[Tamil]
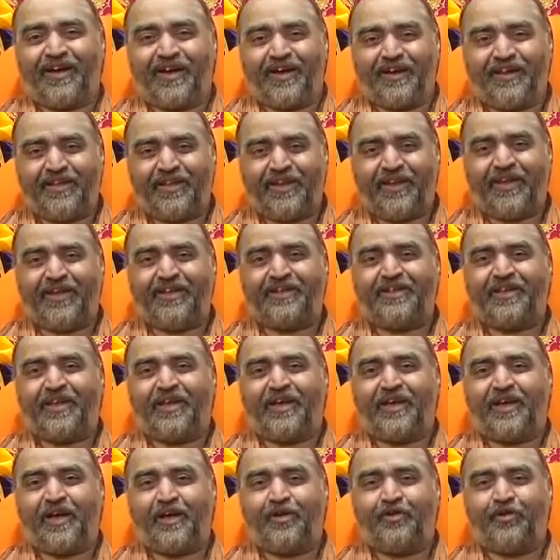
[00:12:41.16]
அதிலே சில
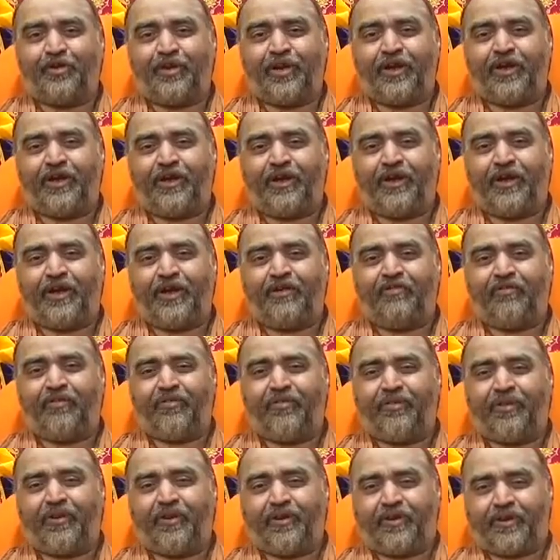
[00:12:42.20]
கட்டுரைகளிலே
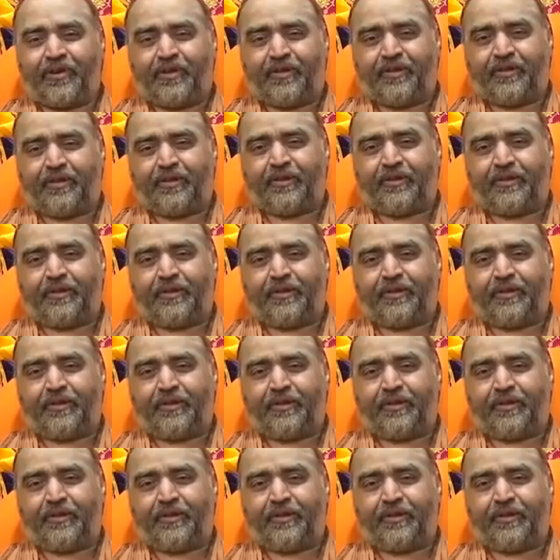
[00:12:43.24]
வந்திருக்கிறது